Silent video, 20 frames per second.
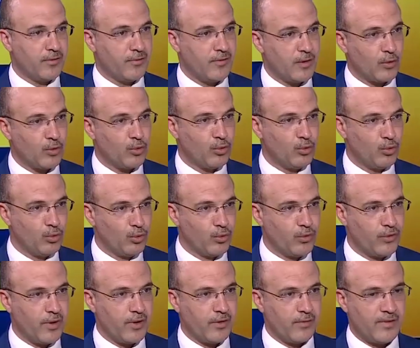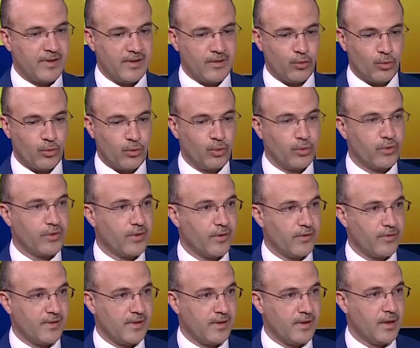في قيود في
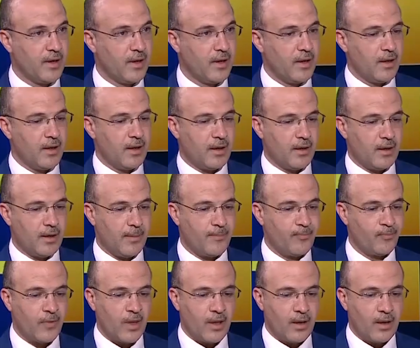ضغوط في آه،